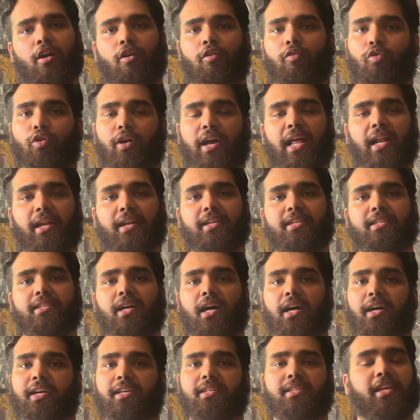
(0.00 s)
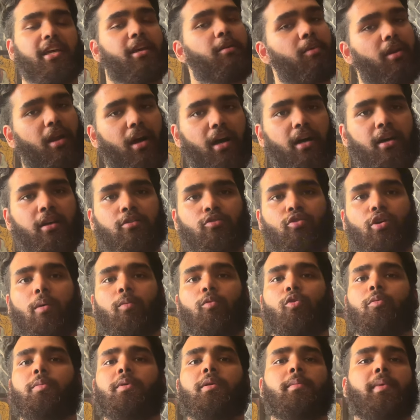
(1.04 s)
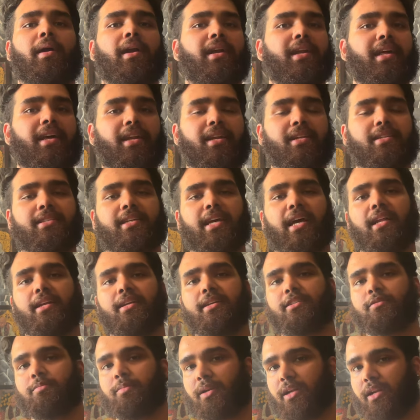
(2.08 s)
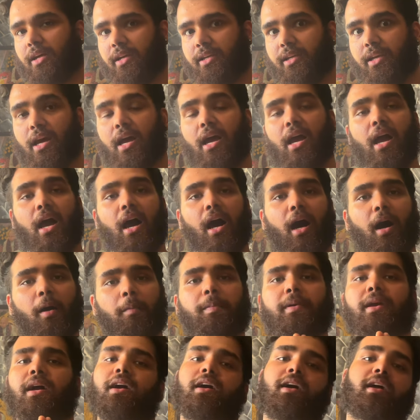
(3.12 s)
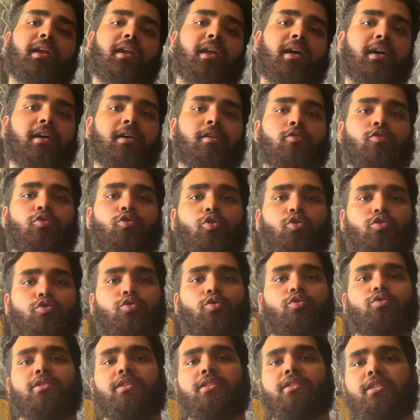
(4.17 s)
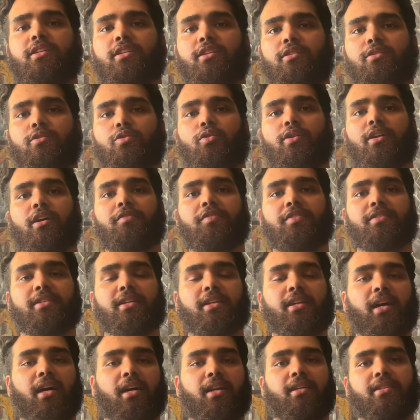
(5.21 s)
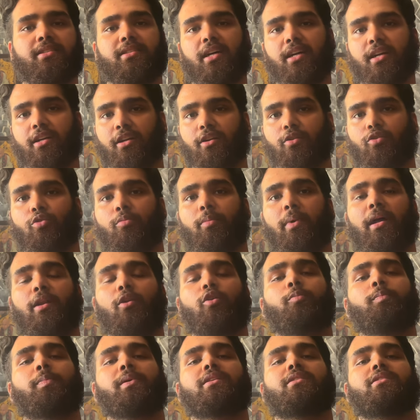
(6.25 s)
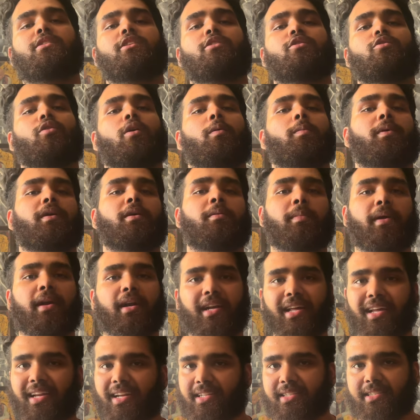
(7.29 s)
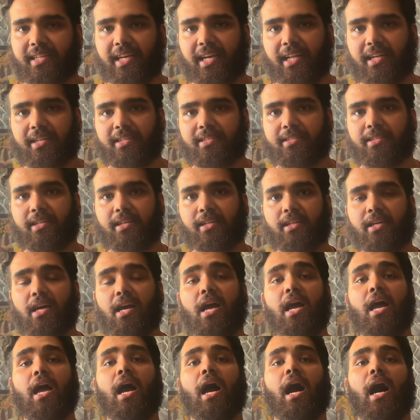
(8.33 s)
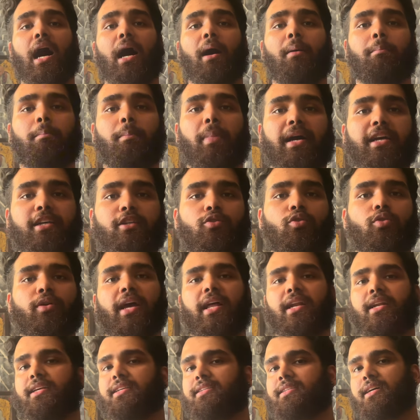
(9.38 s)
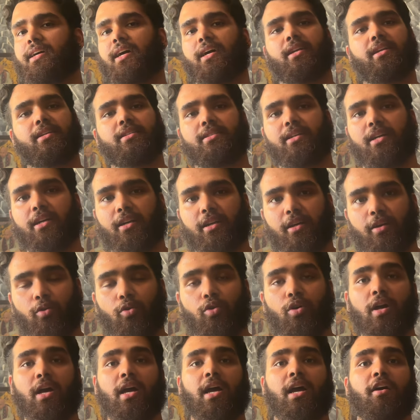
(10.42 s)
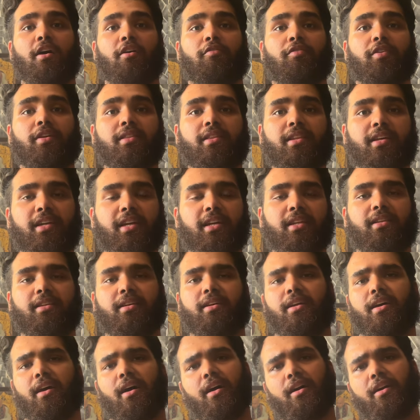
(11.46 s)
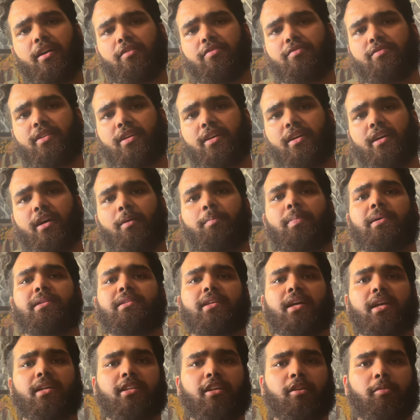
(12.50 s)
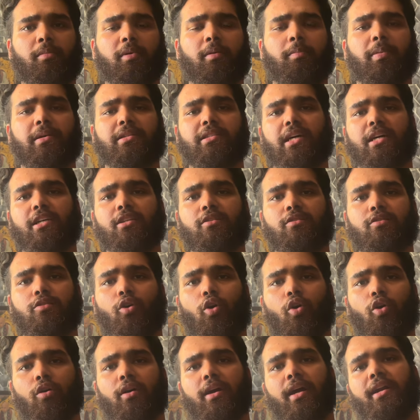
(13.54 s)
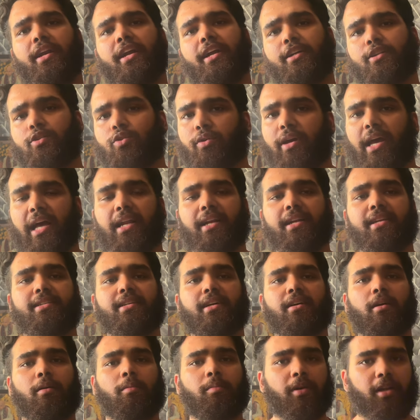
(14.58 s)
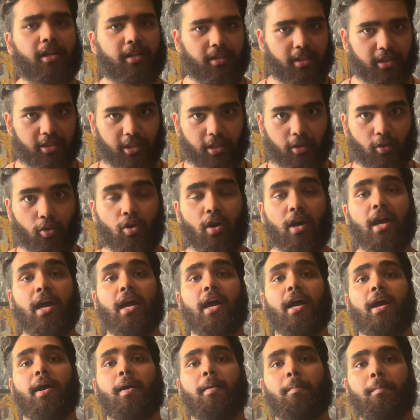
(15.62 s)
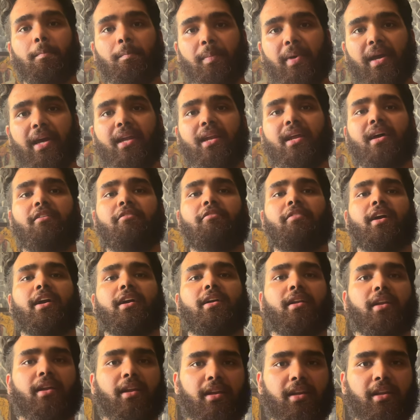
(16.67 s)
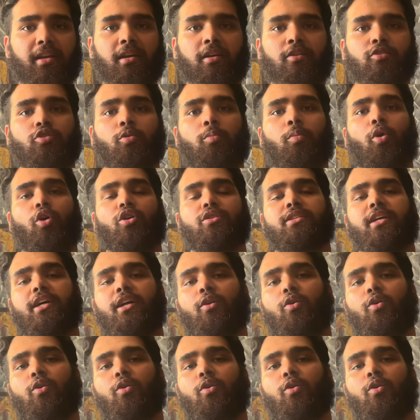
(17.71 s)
वो कैलरीज खा के सेम रहा तो आपको अपनी मेंटेनेंस कैलरीज मिल गई है अब क्या करना है 200 से 300 डेफिसिट खाना स्टार्ट कर दो मान लो 2500 आपकी मेंटेनेंस कैलरीज निकली है आप 2200 कैलरीज से खाना स्टार्ट करो फिर धीरे धीरे हर हफ्ते या 15 दिन में 50 100 या 150 कैलरी से कम करते चलो मेन है वेट ट्रेनिंग जो बहुत सारे